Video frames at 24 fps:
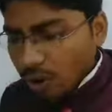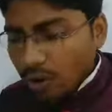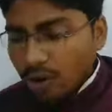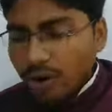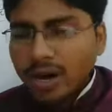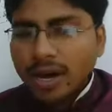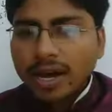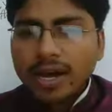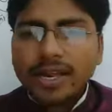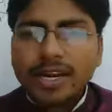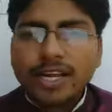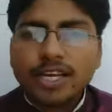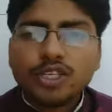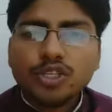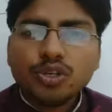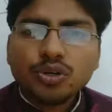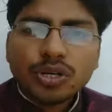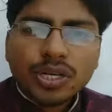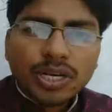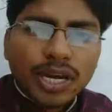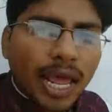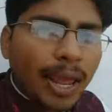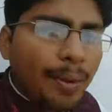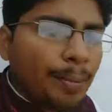और अंग्रेजों
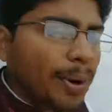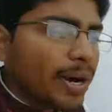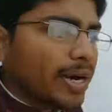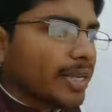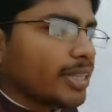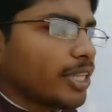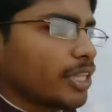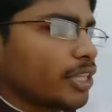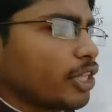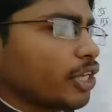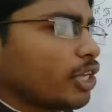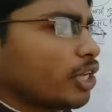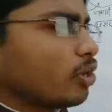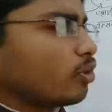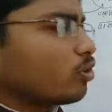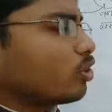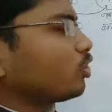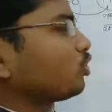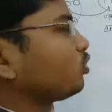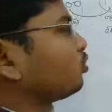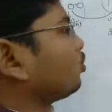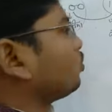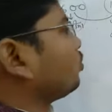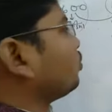की नहीं पड़ती थी क्योंकि
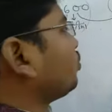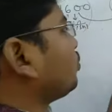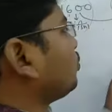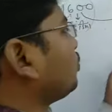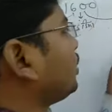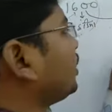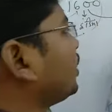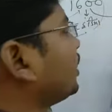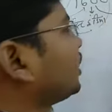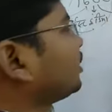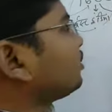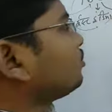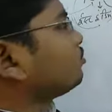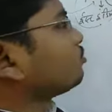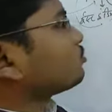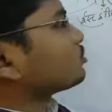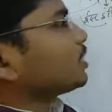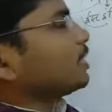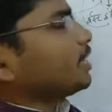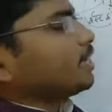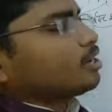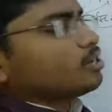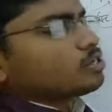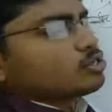दोनों ही एक
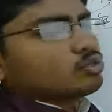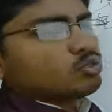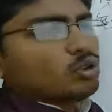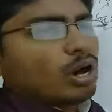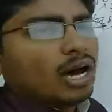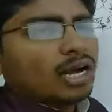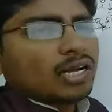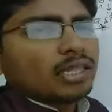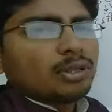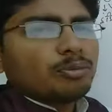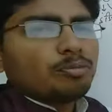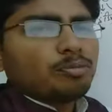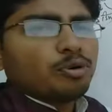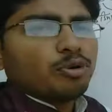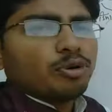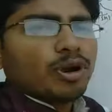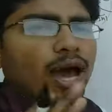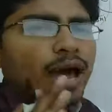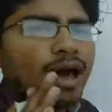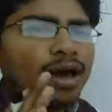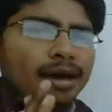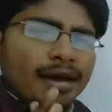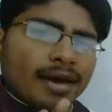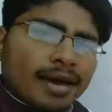दूसरे का स्वार्थ
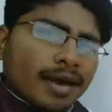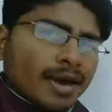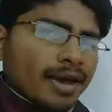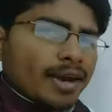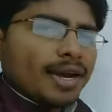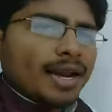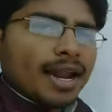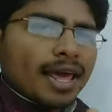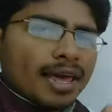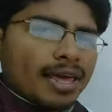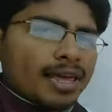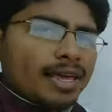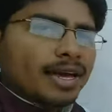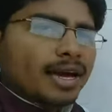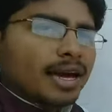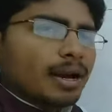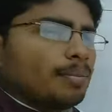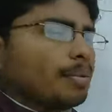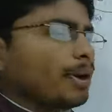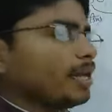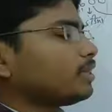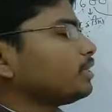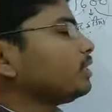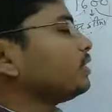पूरा नहीं कर
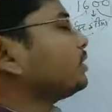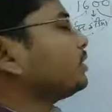पाते